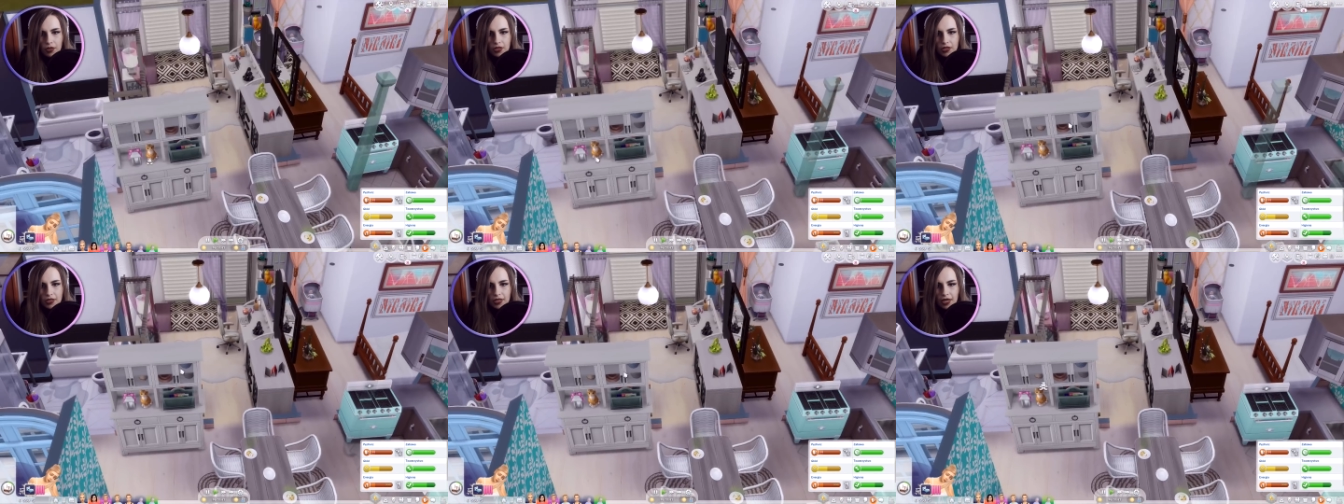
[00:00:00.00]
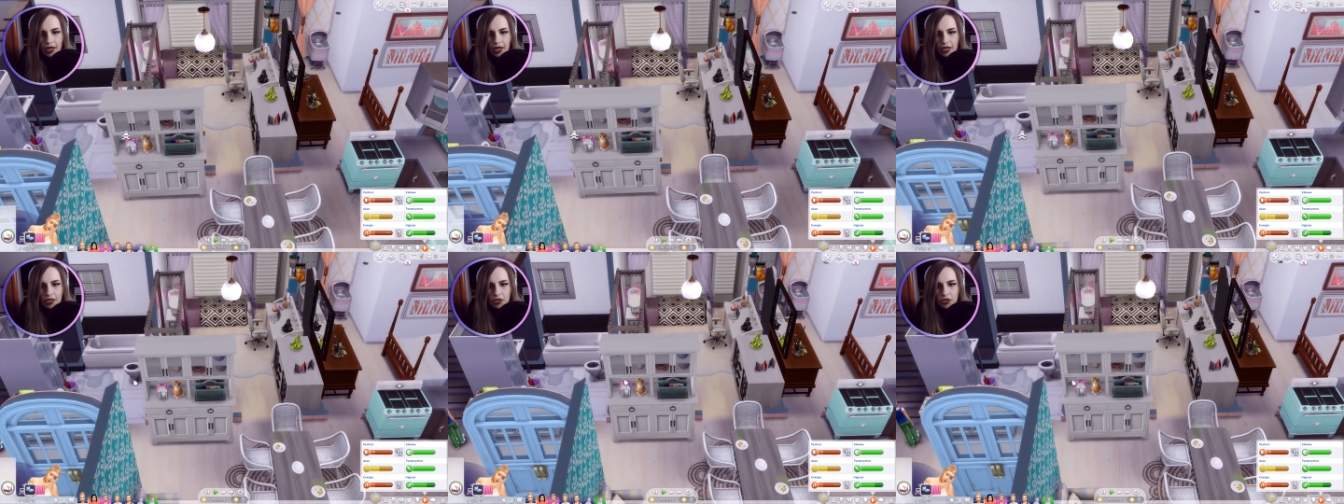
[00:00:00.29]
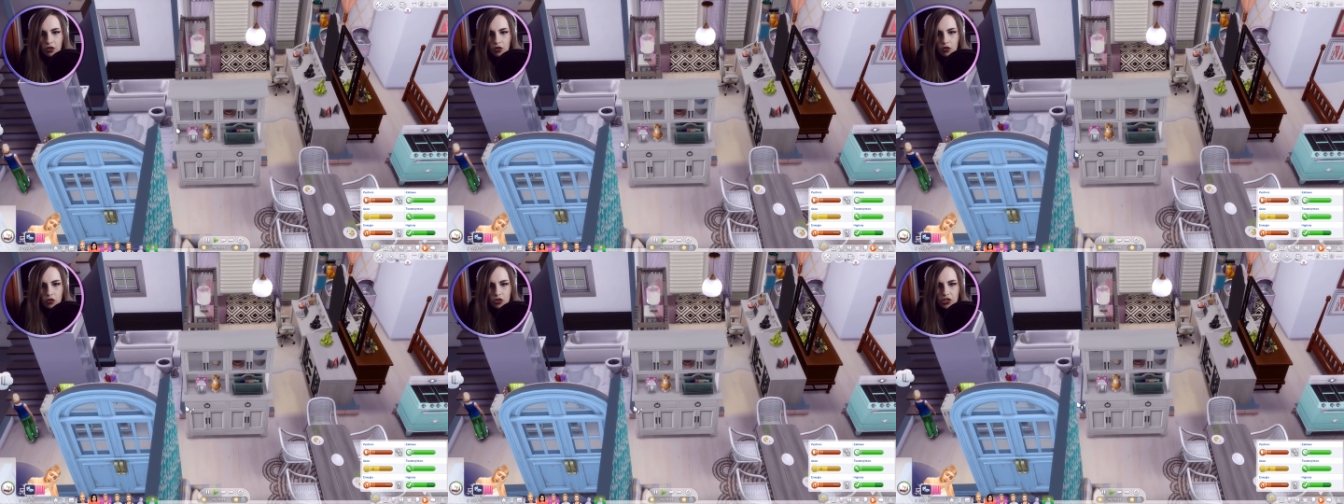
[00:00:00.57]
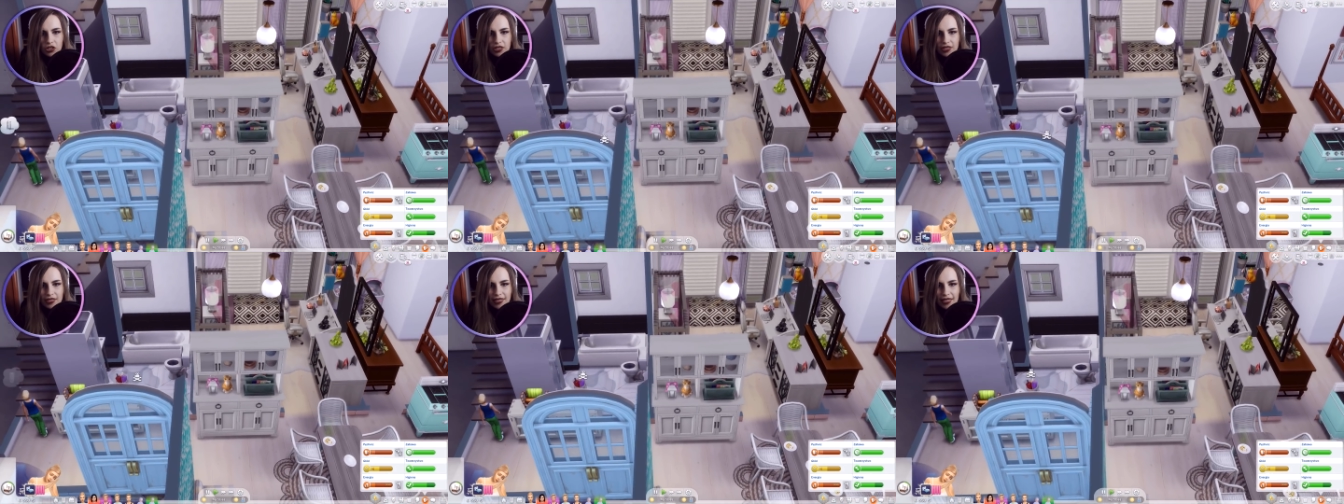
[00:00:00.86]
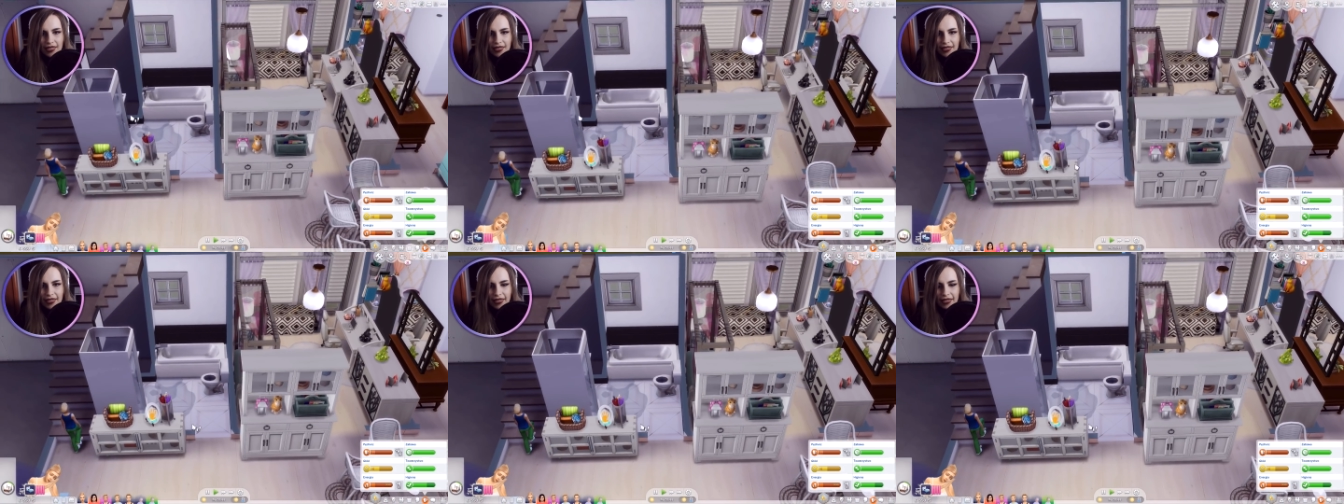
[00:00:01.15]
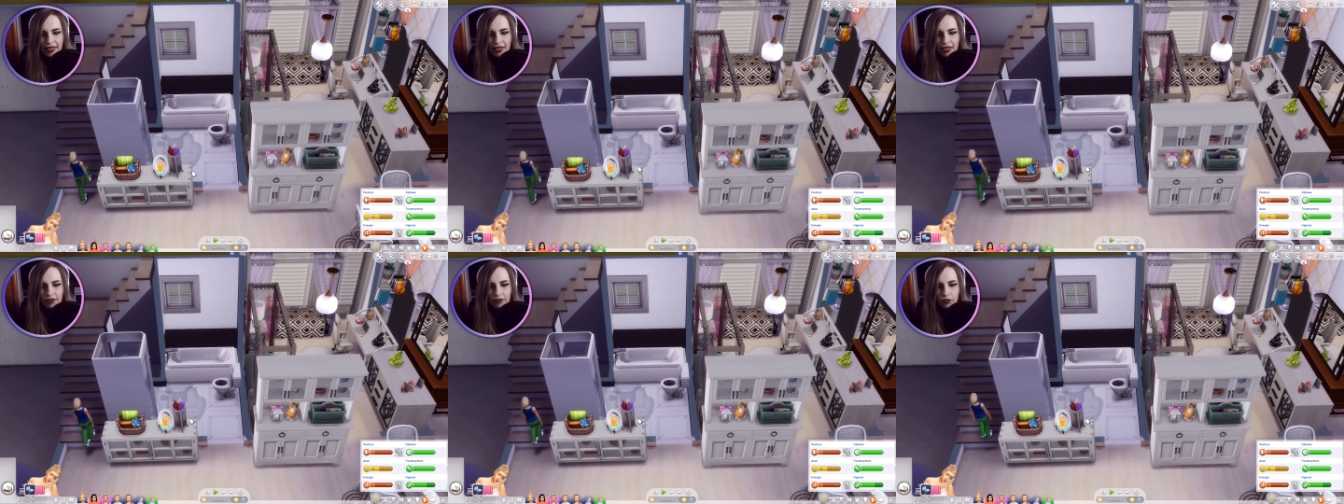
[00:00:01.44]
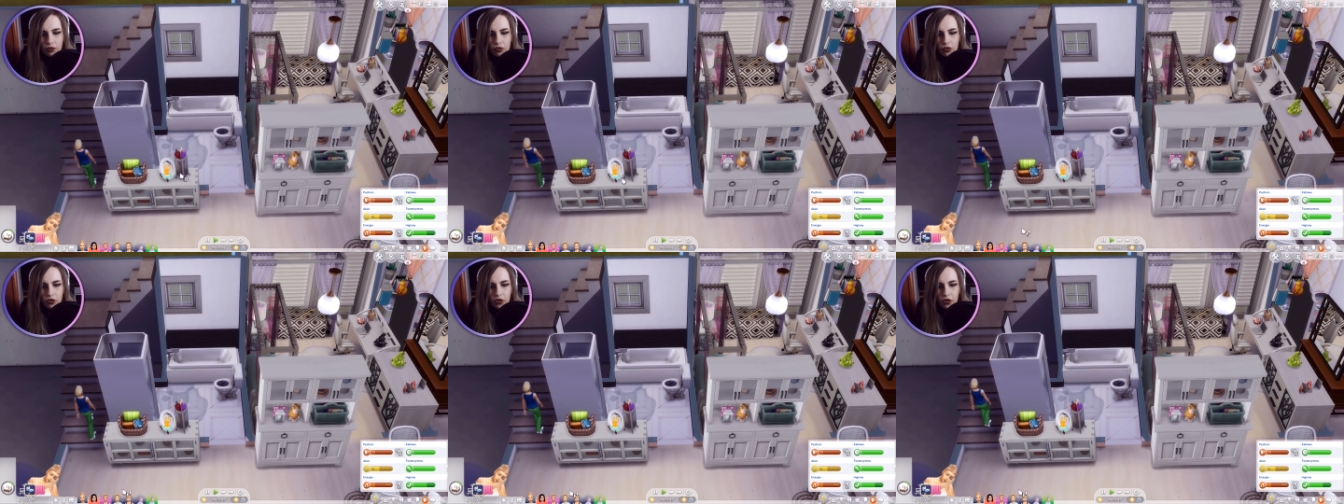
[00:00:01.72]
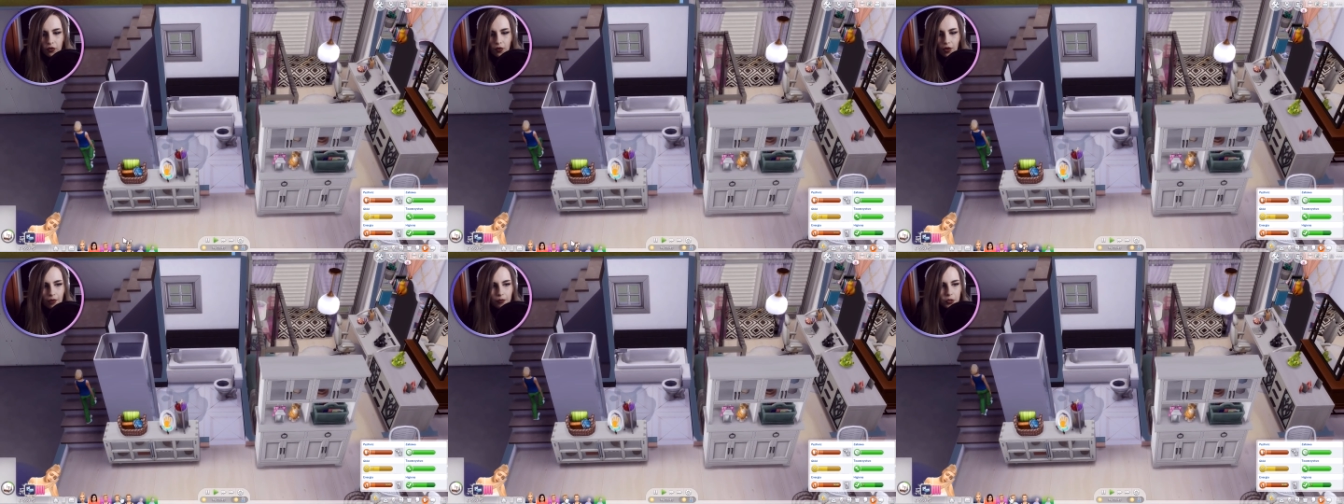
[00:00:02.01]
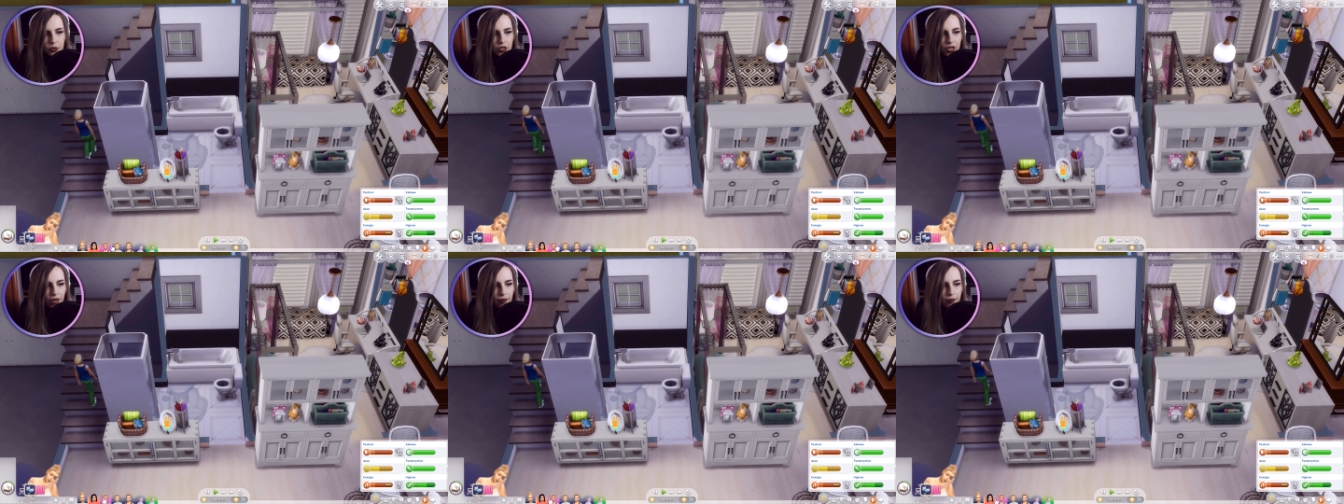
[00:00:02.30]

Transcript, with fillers: w momencie, aż oni się nie nawodnią, a